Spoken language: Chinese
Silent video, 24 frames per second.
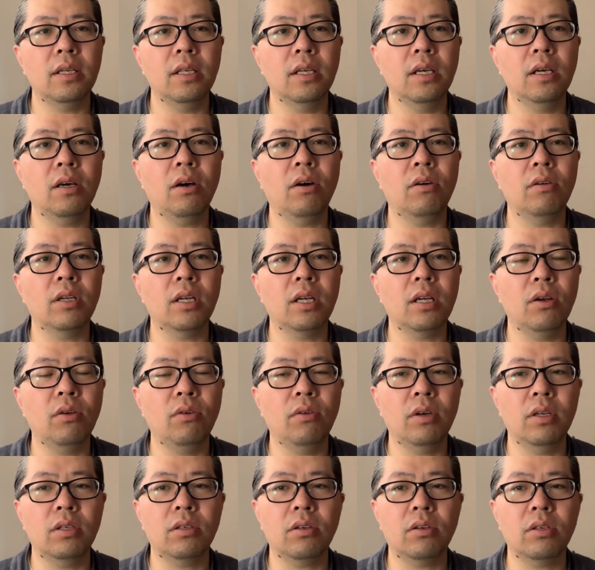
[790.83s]
营口这个
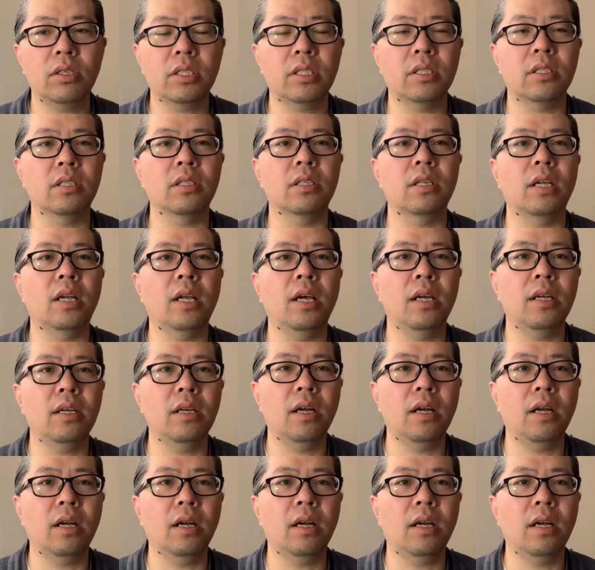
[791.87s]
龙啊，是不是死了，